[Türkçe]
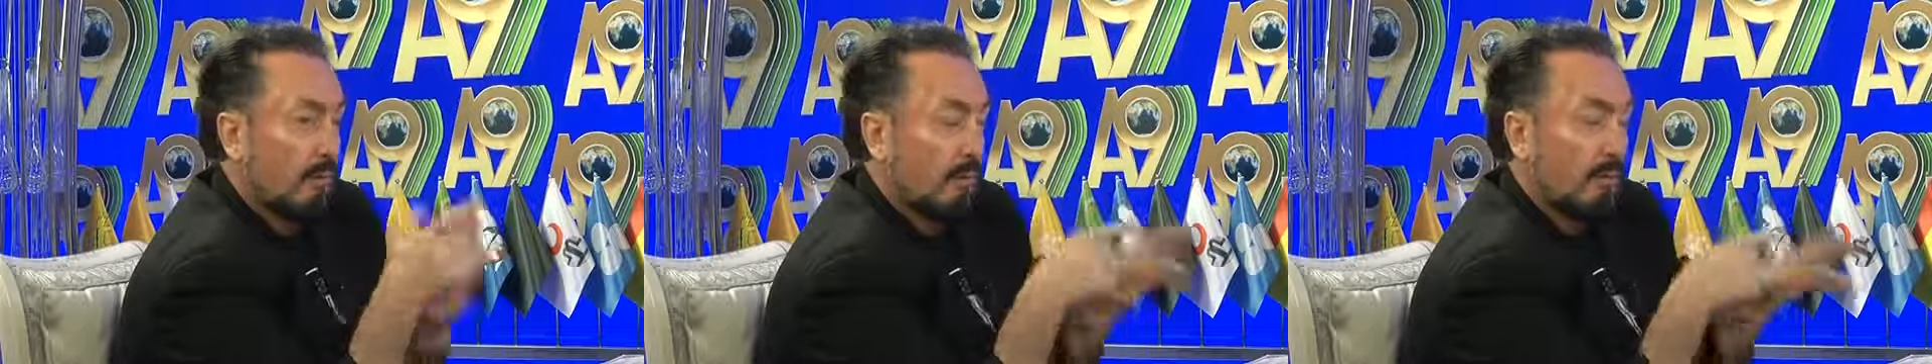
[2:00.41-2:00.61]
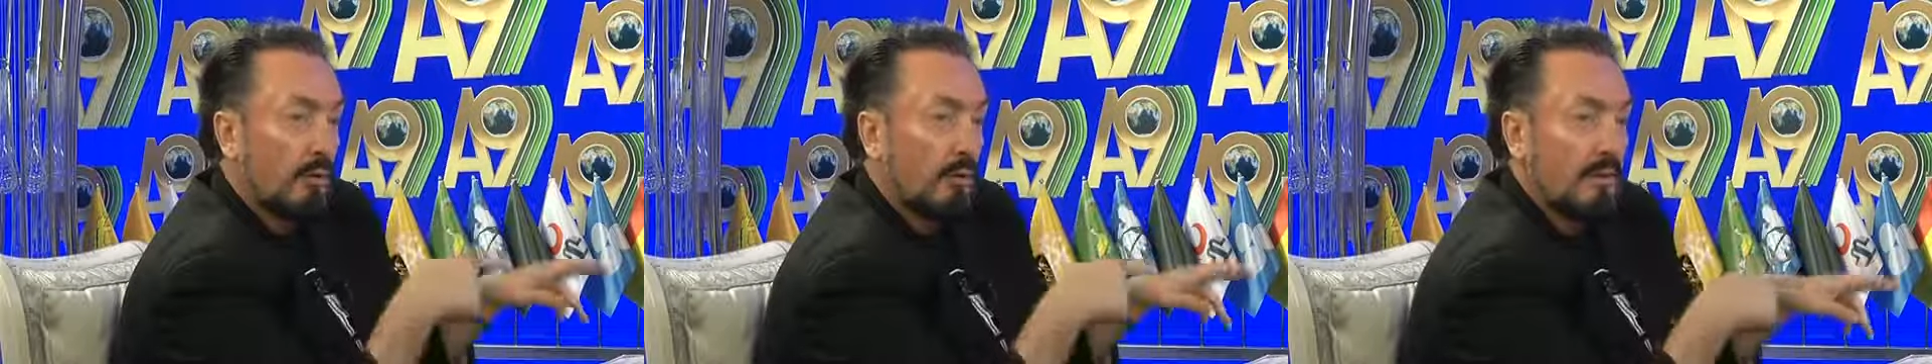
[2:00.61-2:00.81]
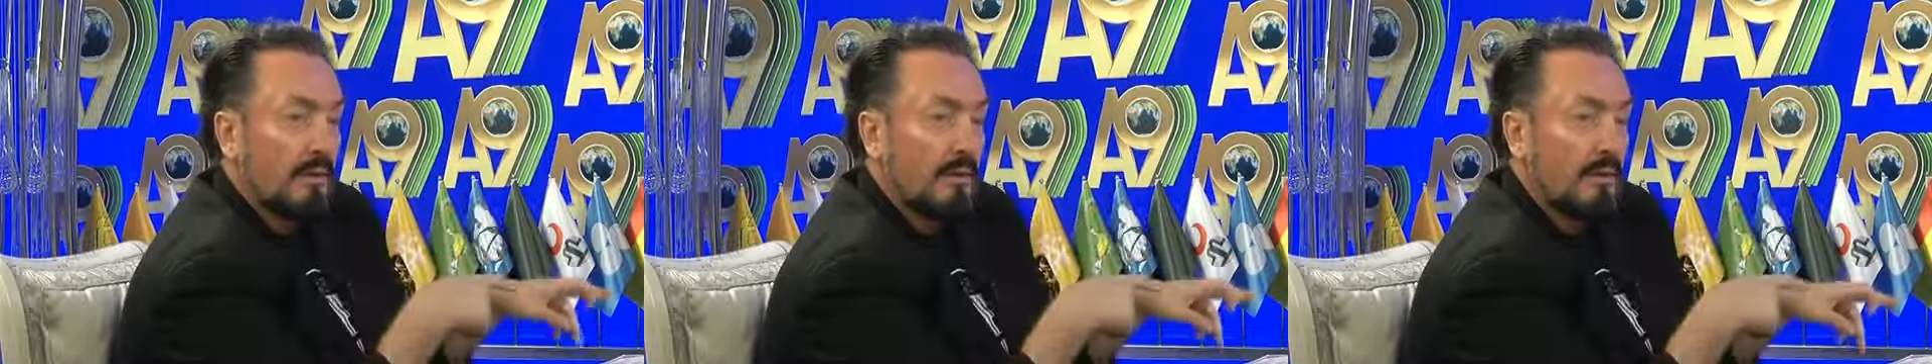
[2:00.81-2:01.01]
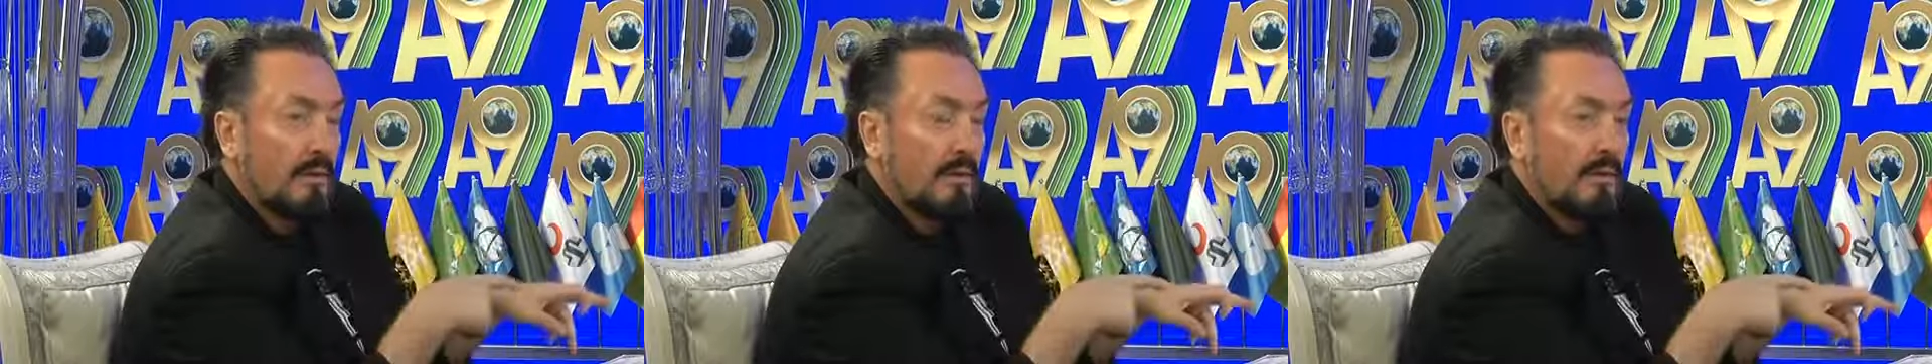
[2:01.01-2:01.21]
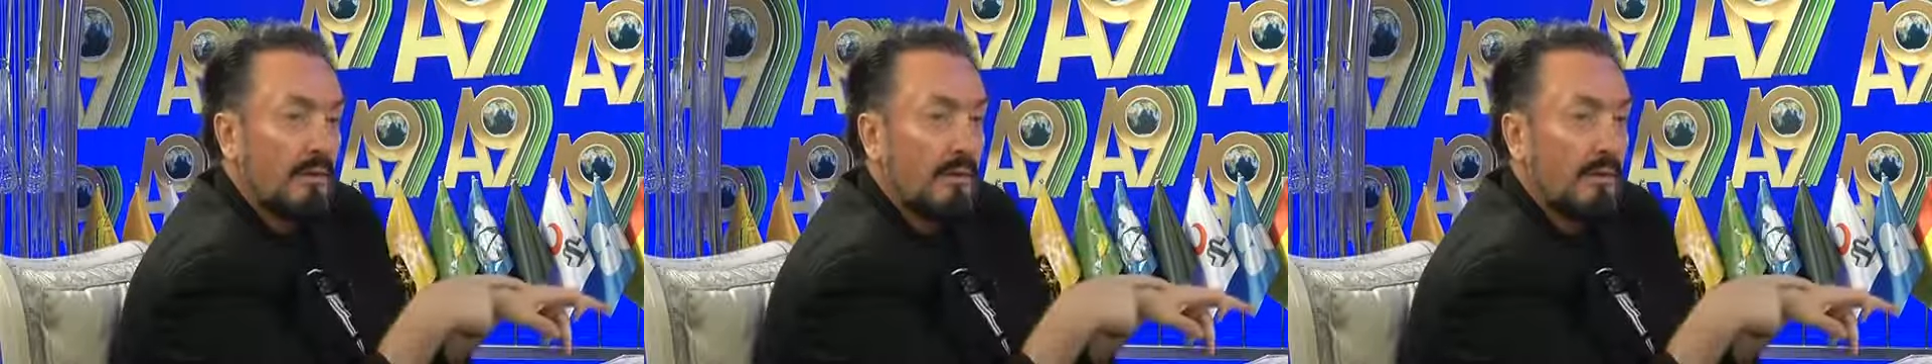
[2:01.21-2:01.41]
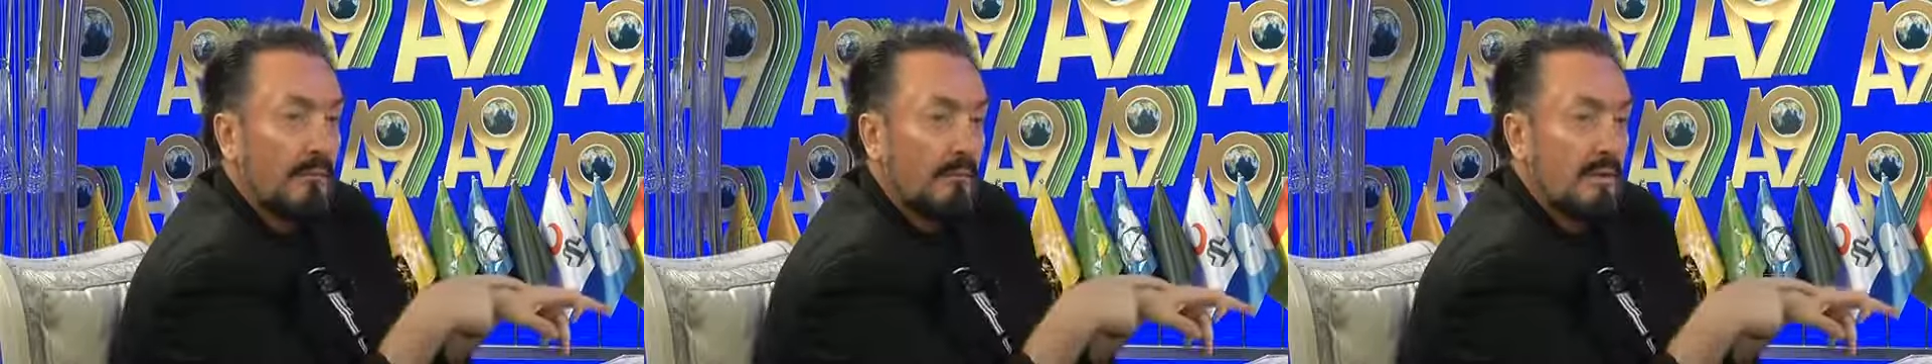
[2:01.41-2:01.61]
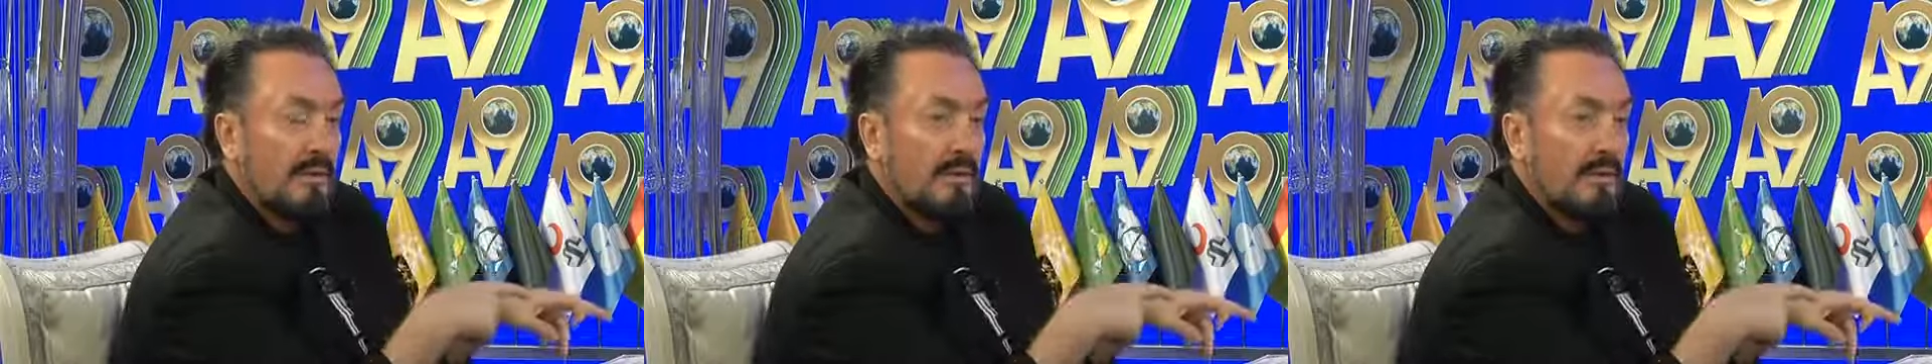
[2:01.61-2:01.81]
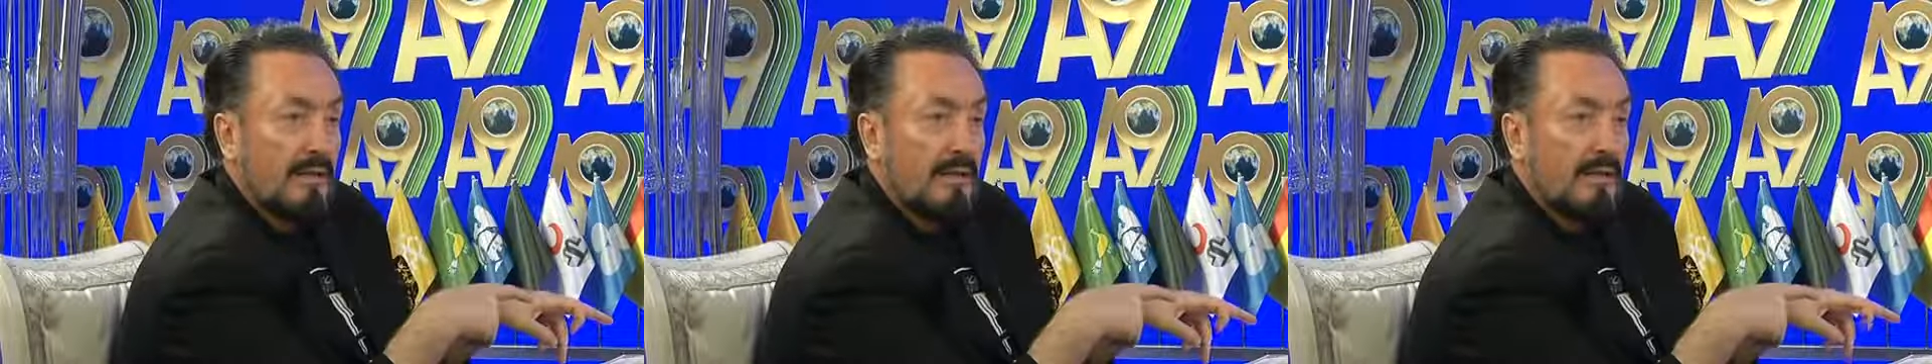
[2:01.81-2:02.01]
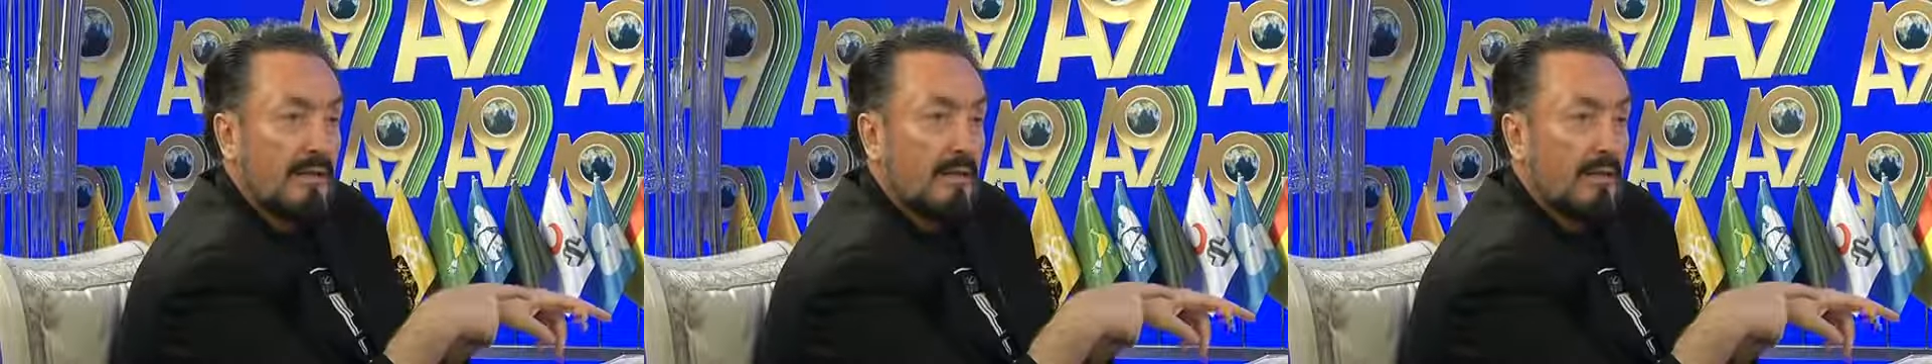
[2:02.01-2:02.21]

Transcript: Bu yobazların pisliklerinin